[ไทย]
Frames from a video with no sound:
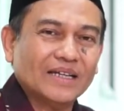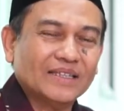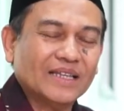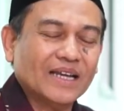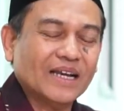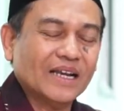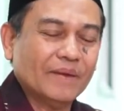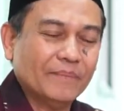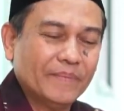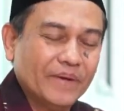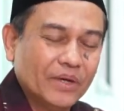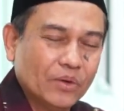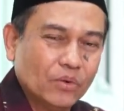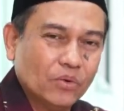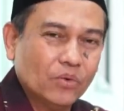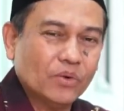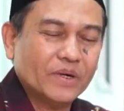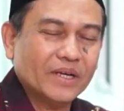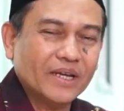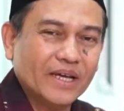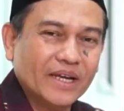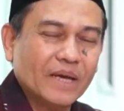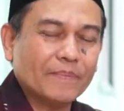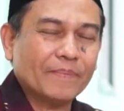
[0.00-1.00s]
ท่านนบีฮู
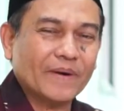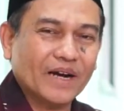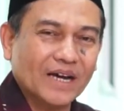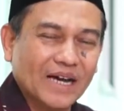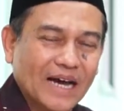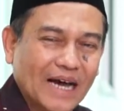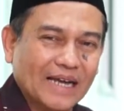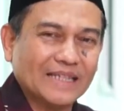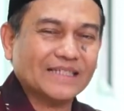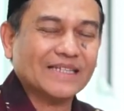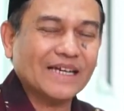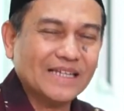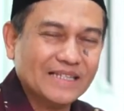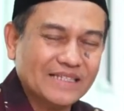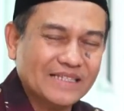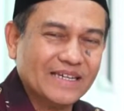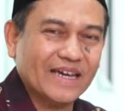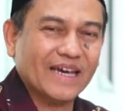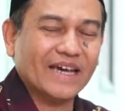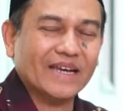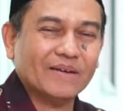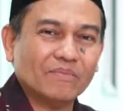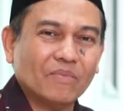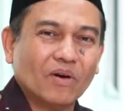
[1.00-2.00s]
ดเนี่ยได้ประกาศชัดเจ
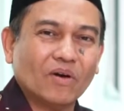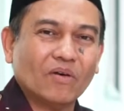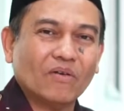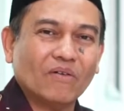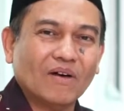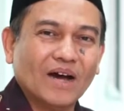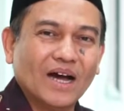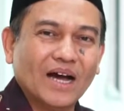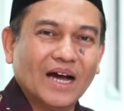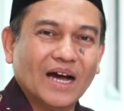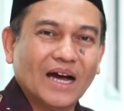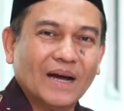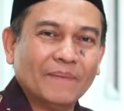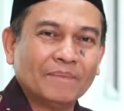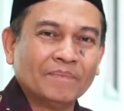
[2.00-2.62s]
นบอกว่า